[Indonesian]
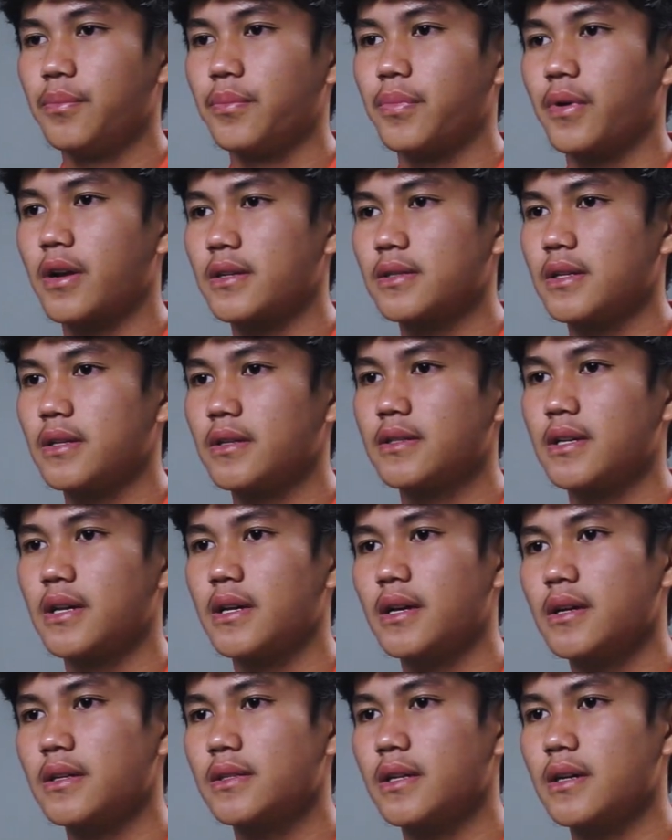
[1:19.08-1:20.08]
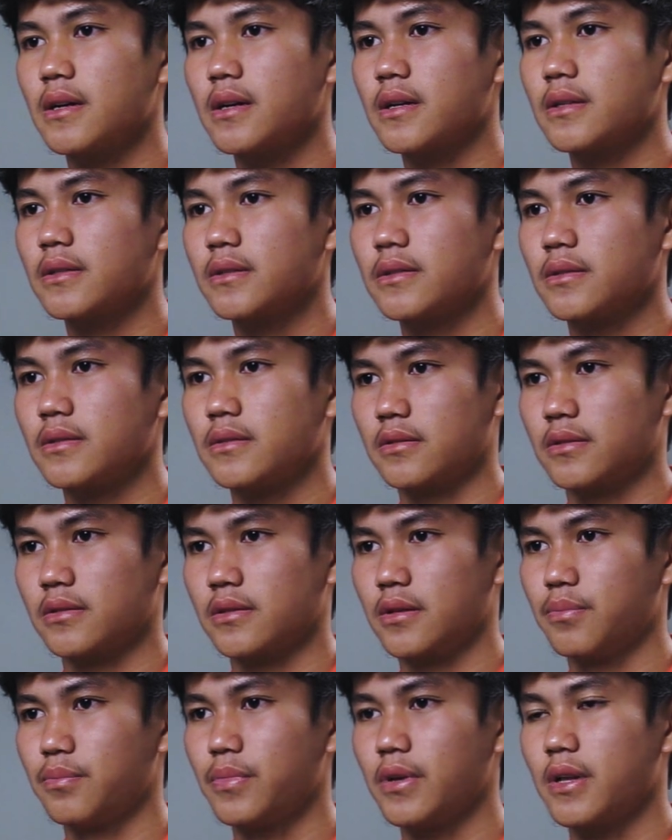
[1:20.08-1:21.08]
Perasaan saya sangat
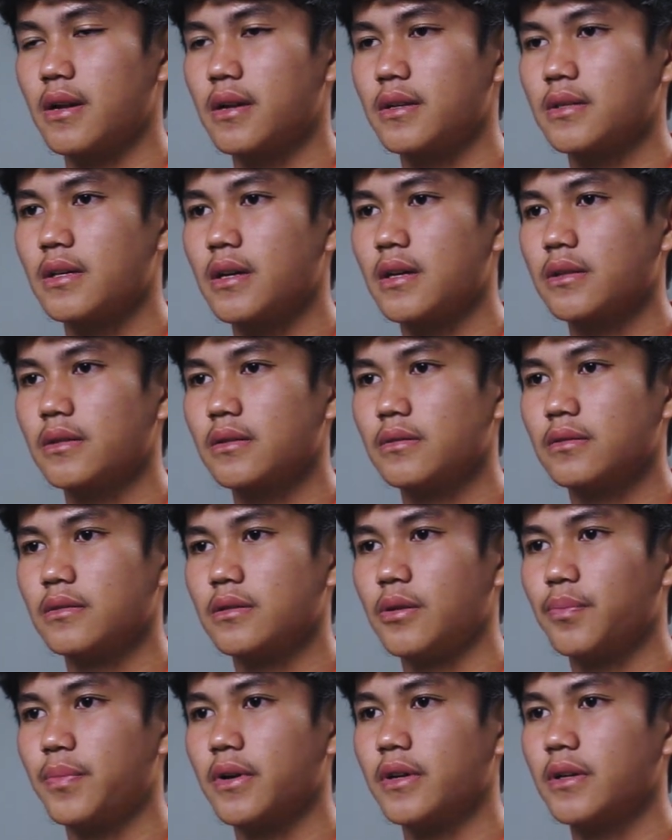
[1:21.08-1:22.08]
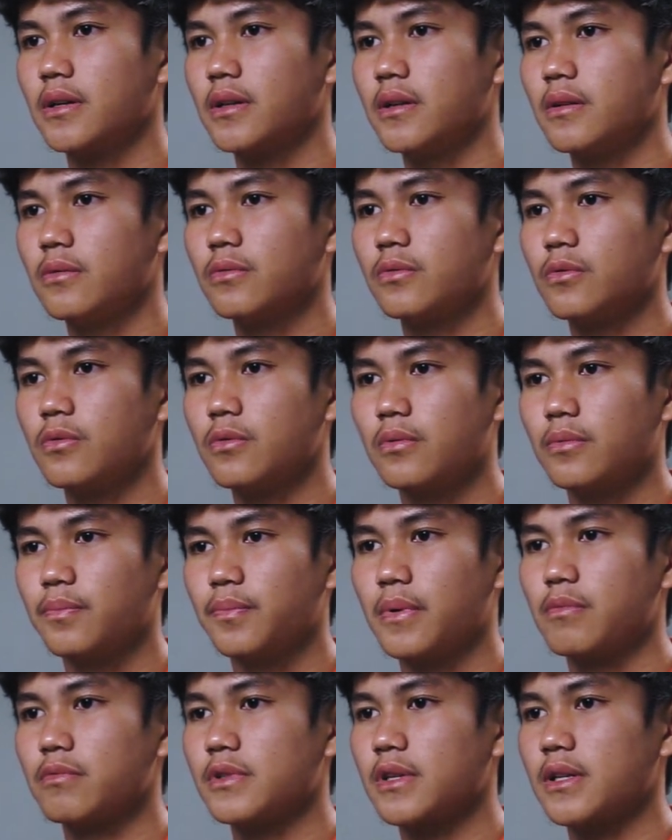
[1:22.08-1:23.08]
gembira saat dipanggil untuk
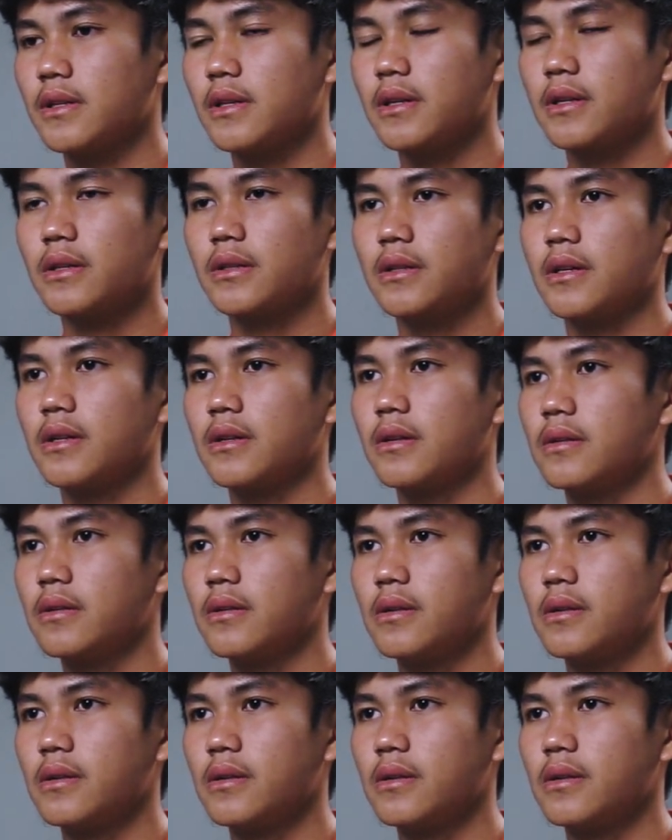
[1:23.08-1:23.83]
pemusatan latihan